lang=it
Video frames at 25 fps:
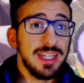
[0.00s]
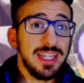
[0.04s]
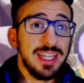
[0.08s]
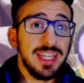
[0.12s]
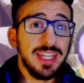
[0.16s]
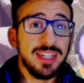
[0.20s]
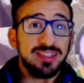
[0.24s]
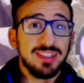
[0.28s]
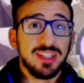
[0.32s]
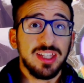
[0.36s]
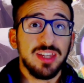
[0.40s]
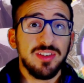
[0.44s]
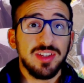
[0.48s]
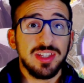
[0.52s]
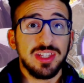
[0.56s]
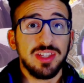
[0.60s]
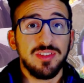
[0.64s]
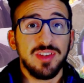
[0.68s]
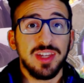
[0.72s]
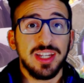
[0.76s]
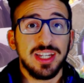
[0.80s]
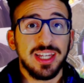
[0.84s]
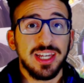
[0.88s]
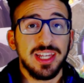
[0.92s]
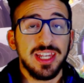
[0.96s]

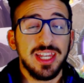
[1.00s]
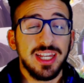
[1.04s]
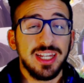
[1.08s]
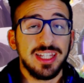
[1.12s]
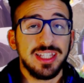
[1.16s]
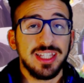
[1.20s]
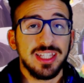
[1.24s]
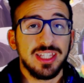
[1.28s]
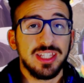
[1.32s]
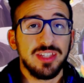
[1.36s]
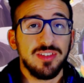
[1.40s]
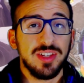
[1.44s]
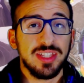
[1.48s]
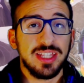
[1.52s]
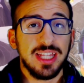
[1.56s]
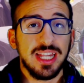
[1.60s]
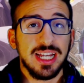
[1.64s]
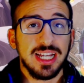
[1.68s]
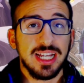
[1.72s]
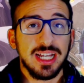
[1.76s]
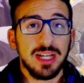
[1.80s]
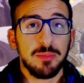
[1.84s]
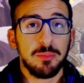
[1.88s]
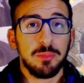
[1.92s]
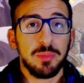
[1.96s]
iscrivetevi al canale ed attivate
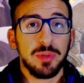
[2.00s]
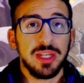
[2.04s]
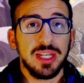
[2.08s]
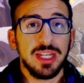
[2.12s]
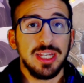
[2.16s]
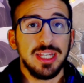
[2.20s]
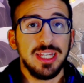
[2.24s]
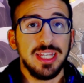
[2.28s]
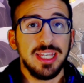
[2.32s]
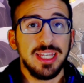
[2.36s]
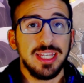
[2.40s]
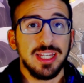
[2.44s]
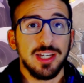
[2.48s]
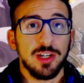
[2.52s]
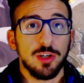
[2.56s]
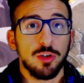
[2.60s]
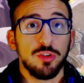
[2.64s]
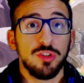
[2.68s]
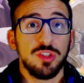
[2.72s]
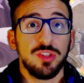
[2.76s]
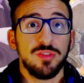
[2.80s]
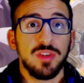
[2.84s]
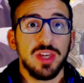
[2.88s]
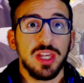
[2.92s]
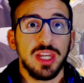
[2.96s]
la campanellina
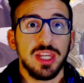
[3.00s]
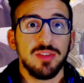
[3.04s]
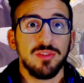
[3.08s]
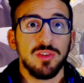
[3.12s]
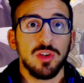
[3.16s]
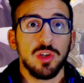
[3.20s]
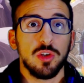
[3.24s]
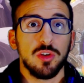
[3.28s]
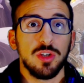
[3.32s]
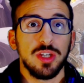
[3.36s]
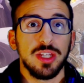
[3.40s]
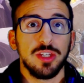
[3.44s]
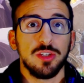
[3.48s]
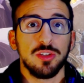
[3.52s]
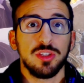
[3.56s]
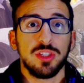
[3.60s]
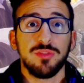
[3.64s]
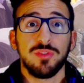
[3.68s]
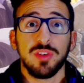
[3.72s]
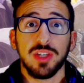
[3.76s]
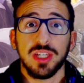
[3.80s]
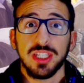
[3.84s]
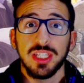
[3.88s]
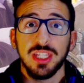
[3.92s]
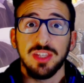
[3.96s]
così vi arrivano le
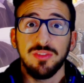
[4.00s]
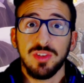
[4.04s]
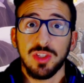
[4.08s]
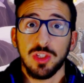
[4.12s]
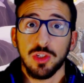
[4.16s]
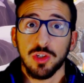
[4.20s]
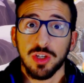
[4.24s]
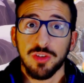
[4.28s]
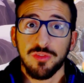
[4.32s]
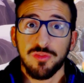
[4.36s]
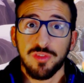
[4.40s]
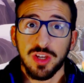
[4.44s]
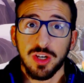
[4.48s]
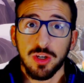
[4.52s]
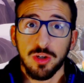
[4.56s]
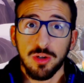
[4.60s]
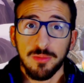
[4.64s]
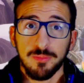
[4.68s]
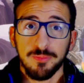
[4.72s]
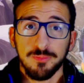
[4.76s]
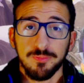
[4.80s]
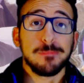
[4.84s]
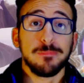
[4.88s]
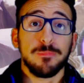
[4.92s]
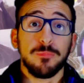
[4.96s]
notifiche dei video che farò.